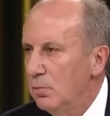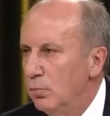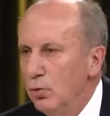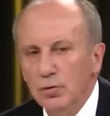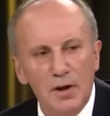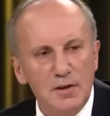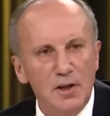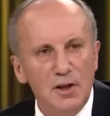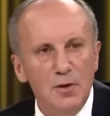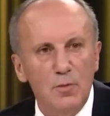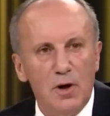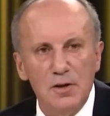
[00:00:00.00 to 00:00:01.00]
Bununla
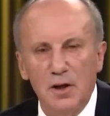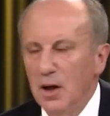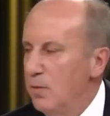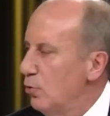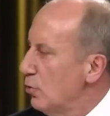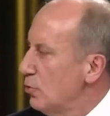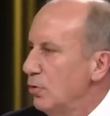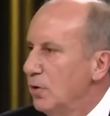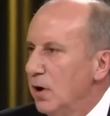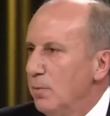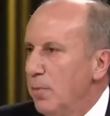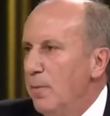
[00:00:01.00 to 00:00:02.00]
seçim
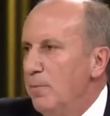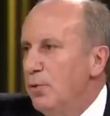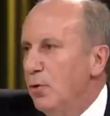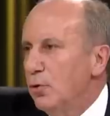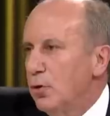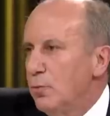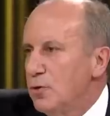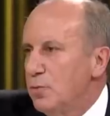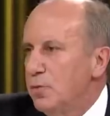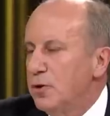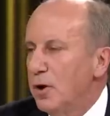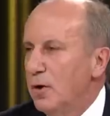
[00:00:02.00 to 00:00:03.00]
kazanamıyorsun da ben bir
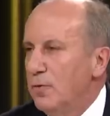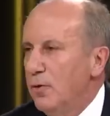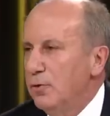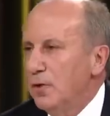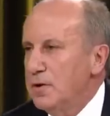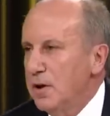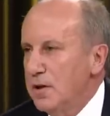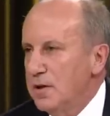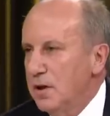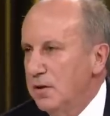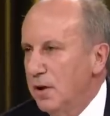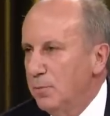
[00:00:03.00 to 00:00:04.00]
otobüs bir telefonla
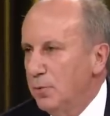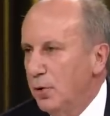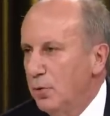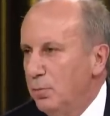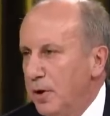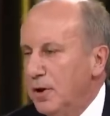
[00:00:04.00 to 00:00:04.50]
siyaset yapıyorum.